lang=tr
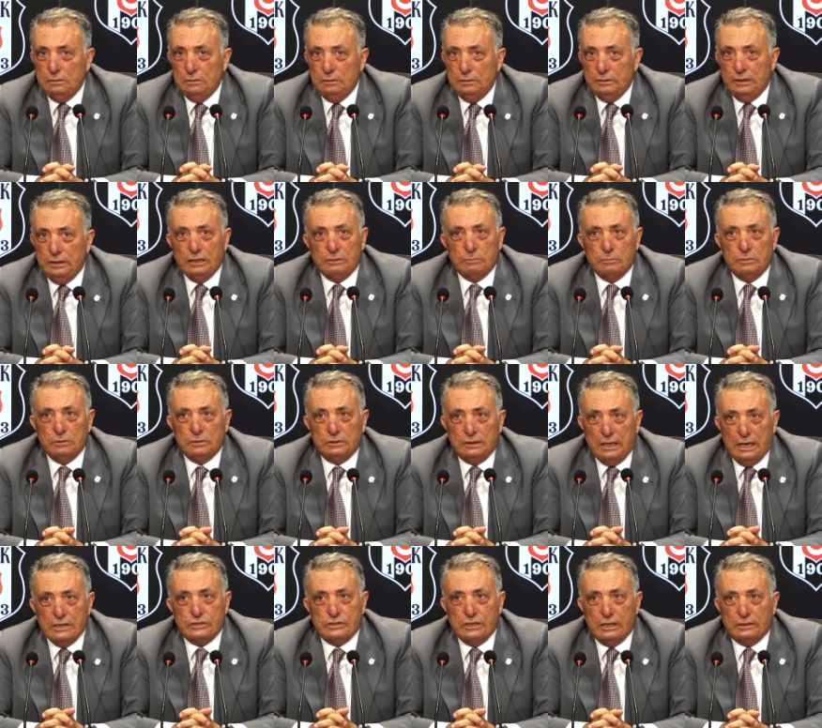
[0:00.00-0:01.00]
Redmond
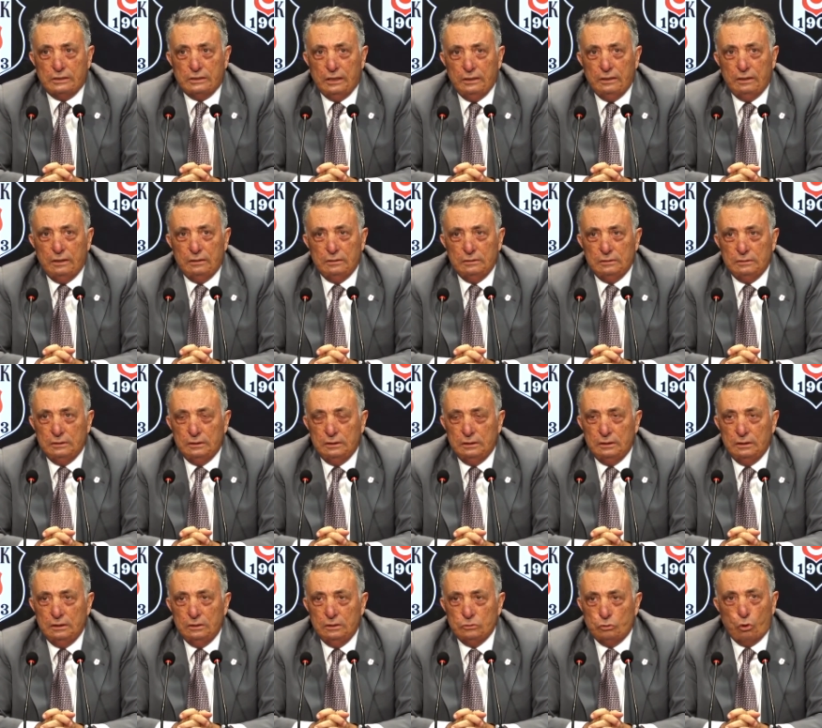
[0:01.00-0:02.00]
gerçekten
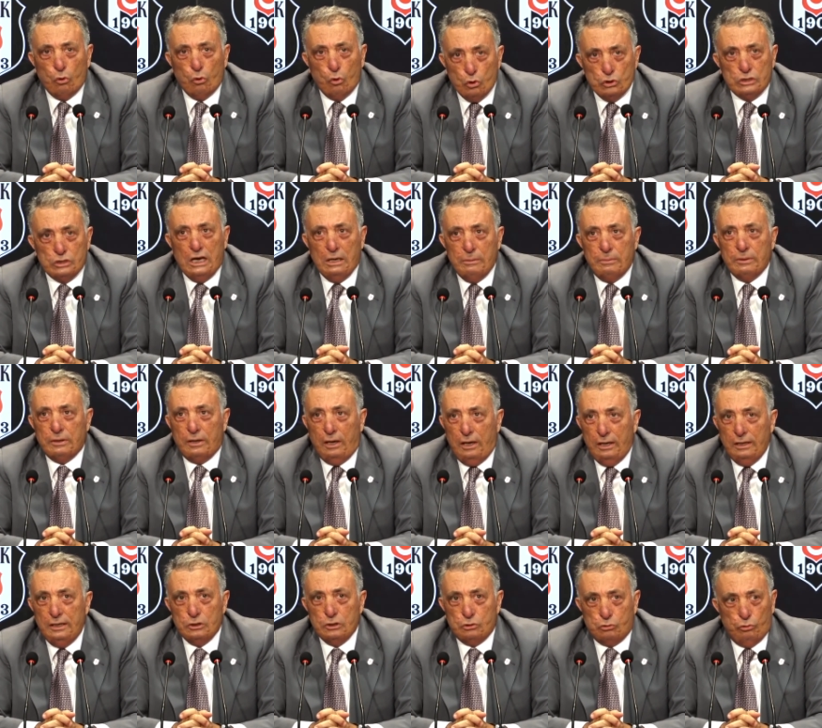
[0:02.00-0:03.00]
e, çok özel bir
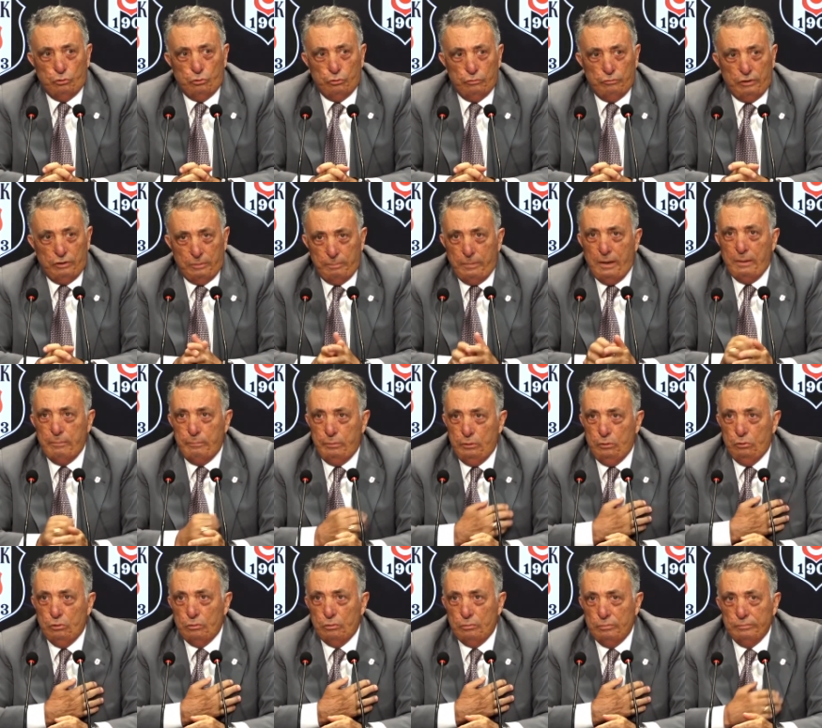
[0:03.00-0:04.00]
aile sorunu var. Ben
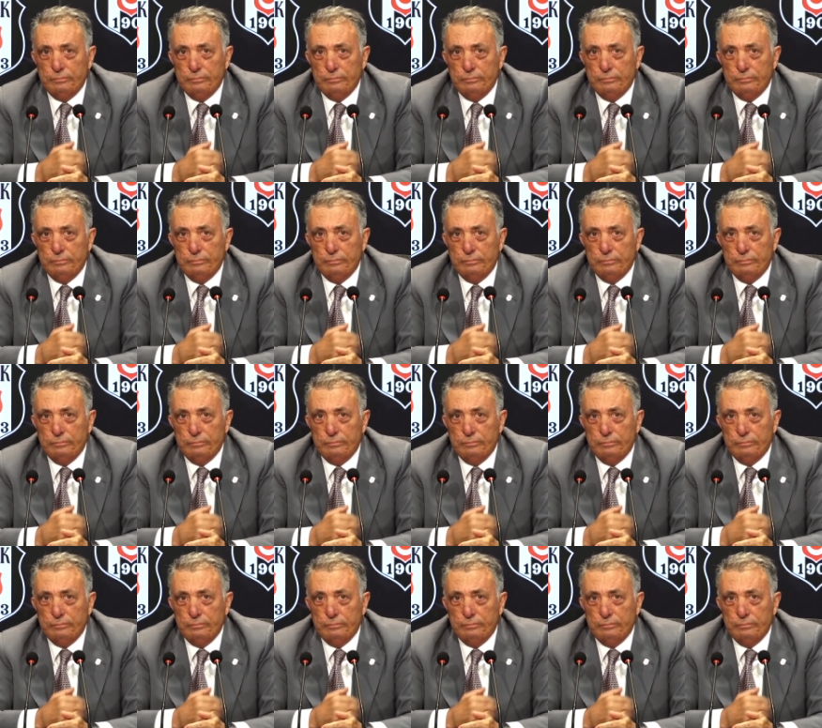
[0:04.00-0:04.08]
biliyorum.